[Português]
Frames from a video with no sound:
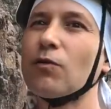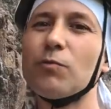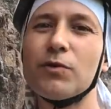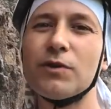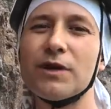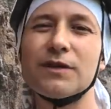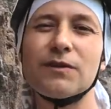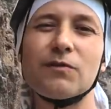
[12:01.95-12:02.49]

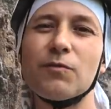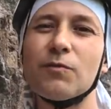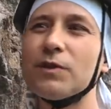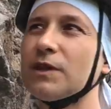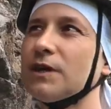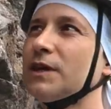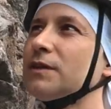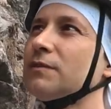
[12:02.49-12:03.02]
acumulando,
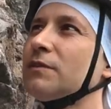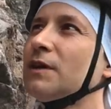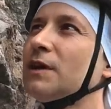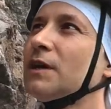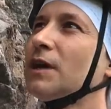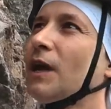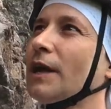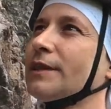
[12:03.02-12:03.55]
acumulando,
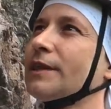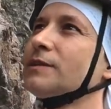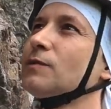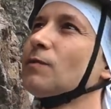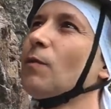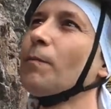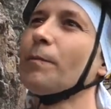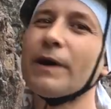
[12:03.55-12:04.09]
até
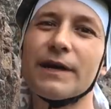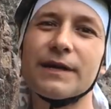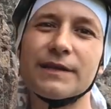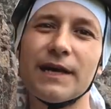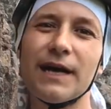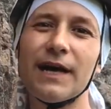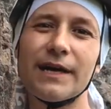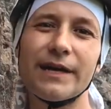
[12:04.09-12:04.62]
se
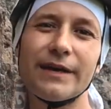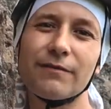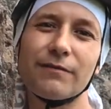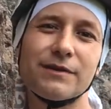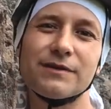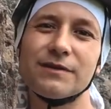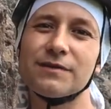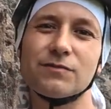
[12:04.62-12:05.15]
compactar, né,
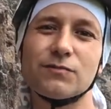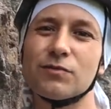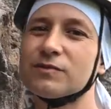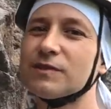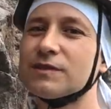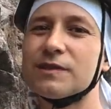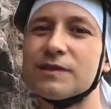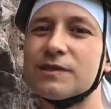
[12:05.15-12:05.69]
com esses,
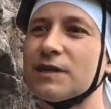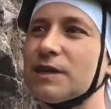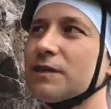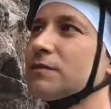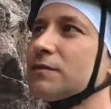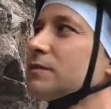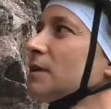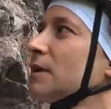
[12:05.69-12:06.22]
todos esses
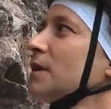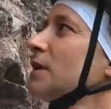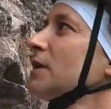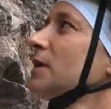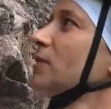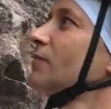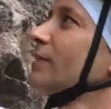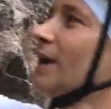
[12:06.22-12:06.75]
anos e